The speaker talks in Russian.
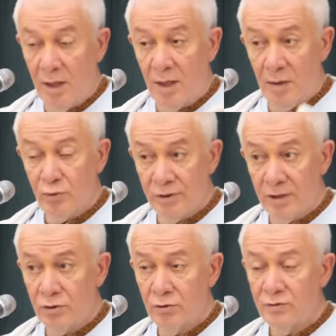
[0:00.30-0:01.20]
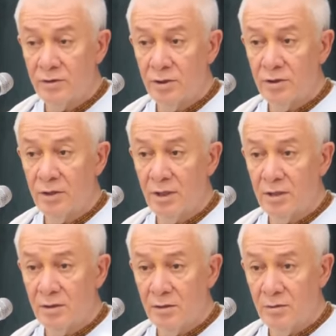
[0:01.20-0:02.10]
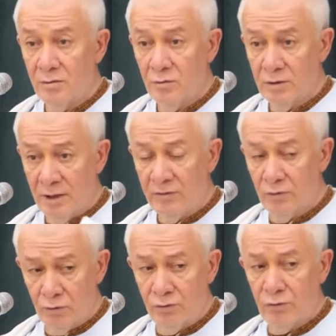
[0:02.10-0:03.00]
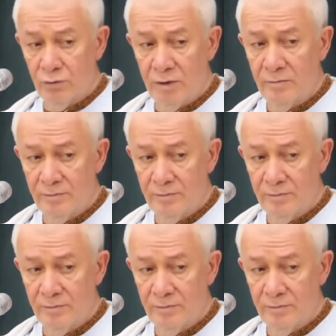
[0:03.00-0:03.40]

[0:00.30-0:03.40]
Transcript: А подать чувства означает ну, следовать культуре.